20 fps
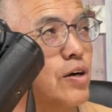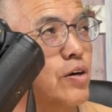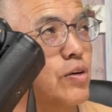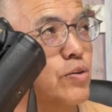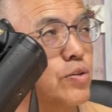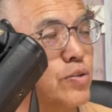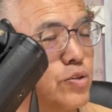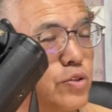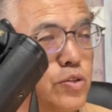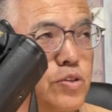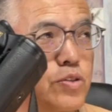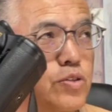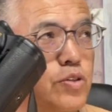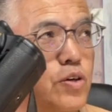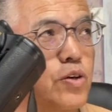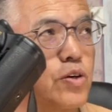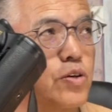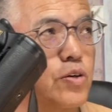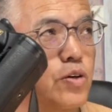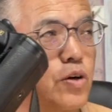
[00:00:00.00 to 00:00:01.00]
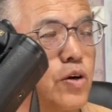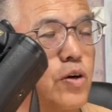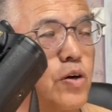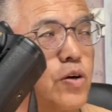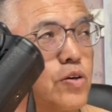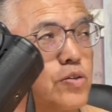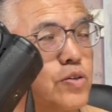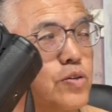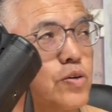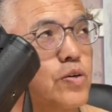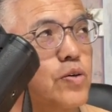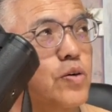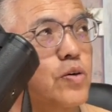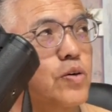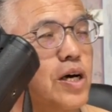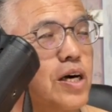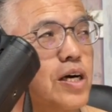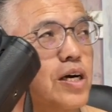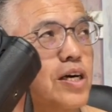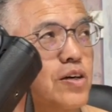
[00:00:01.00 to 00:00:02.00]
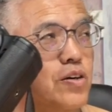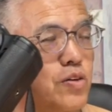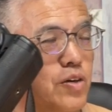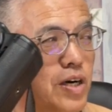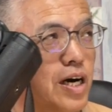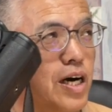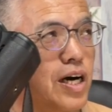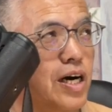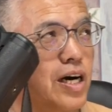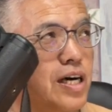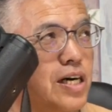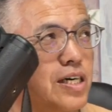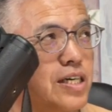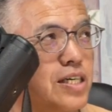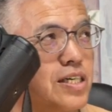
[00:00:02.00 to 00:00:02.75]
普通常の中古価格が